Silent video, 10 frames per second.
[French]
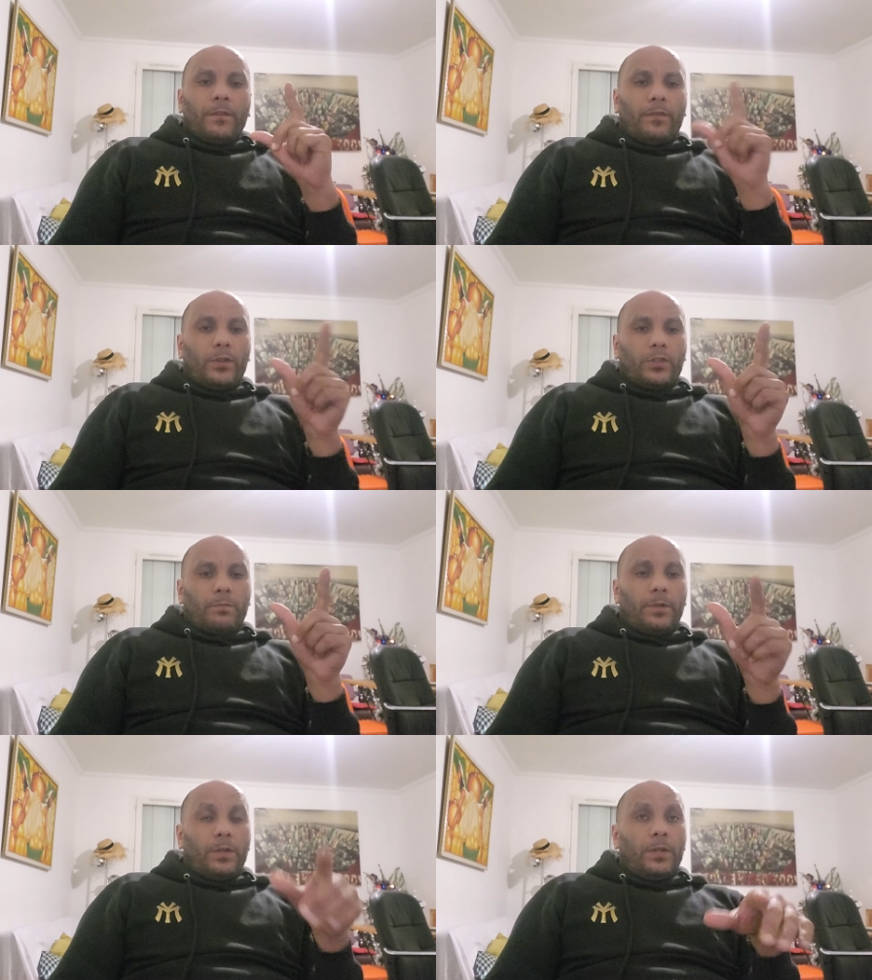
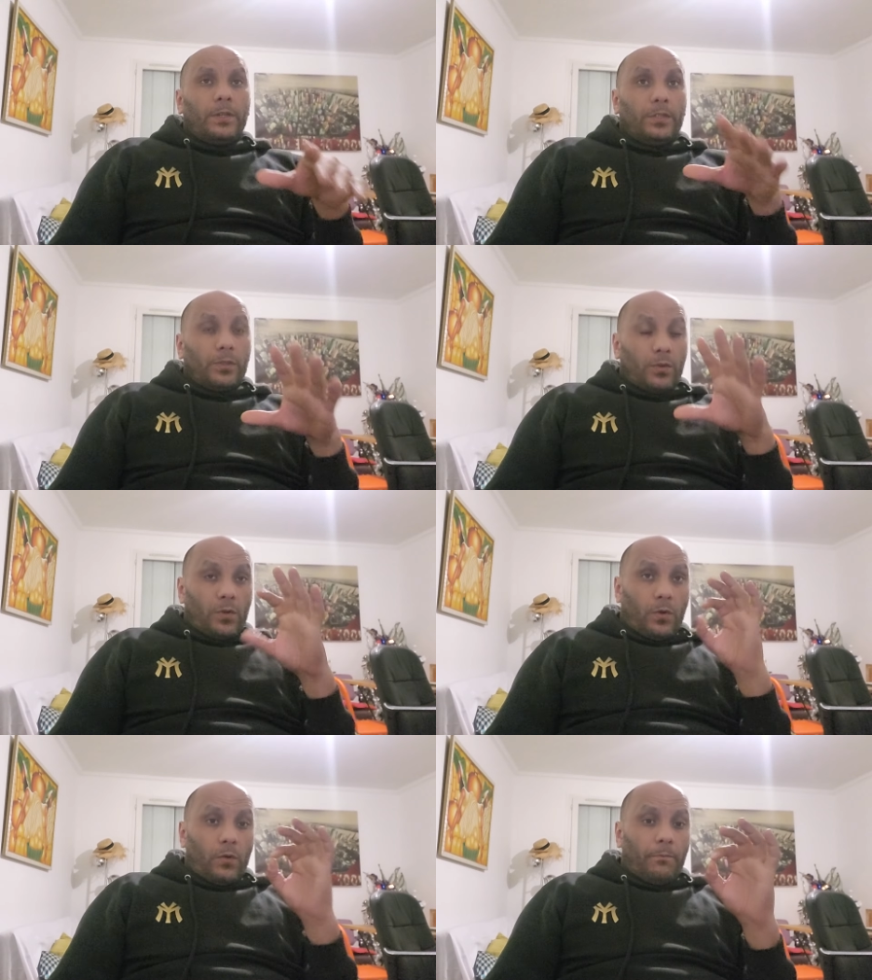Franchement,
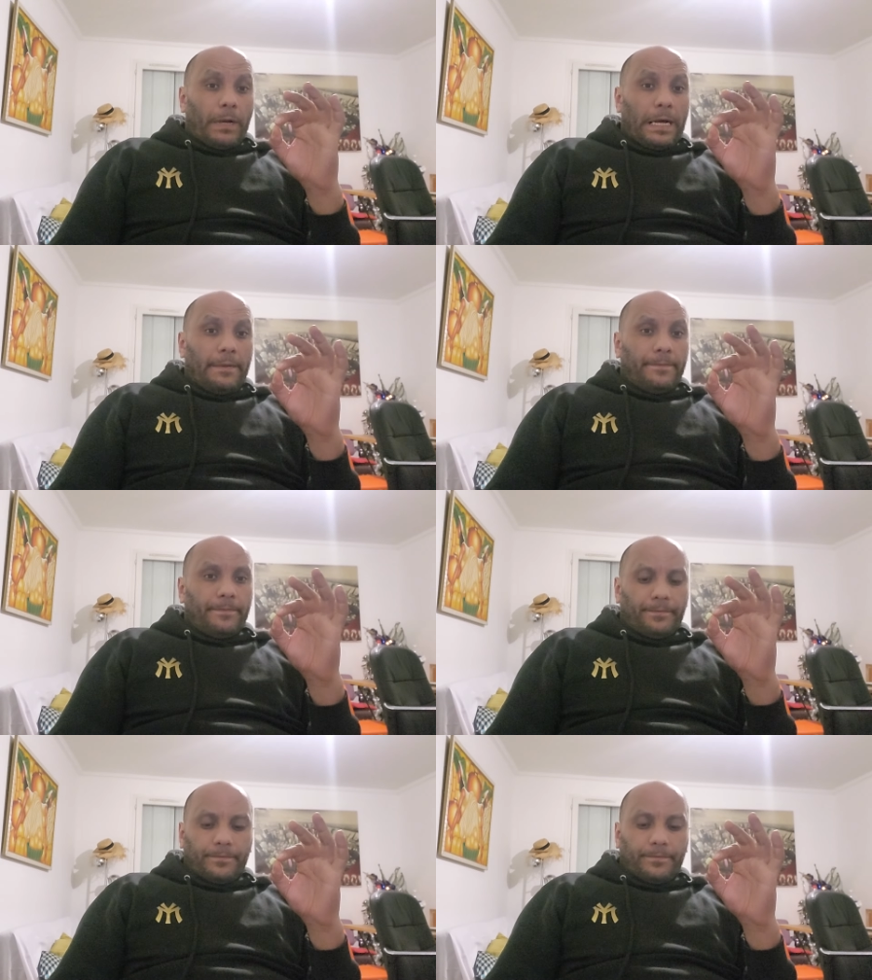le repas.